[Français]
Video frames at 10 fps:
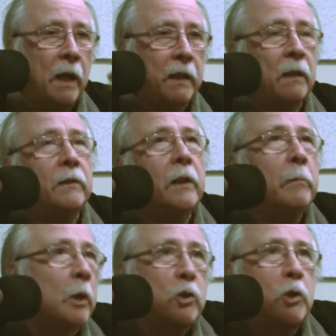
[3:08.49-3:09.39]

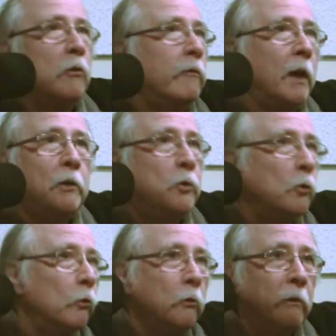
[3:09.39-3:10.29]
incarnée par Jéhovah,
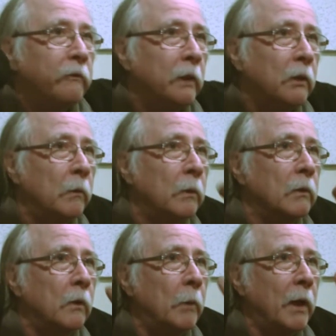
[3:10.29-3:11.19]
Dieu, enfin comme,
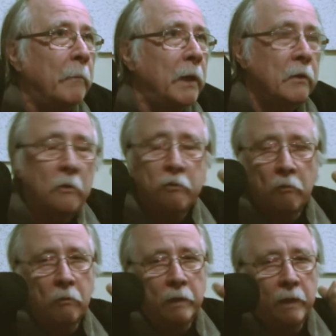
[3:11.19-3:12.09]
on l'appelle
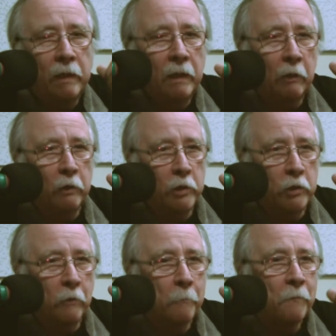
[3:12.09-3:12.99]
selon les,
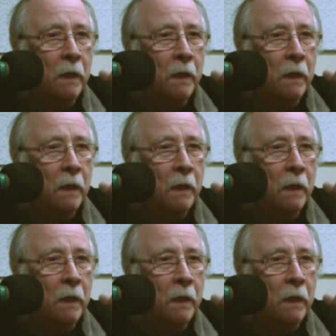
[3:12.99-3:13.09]
religions.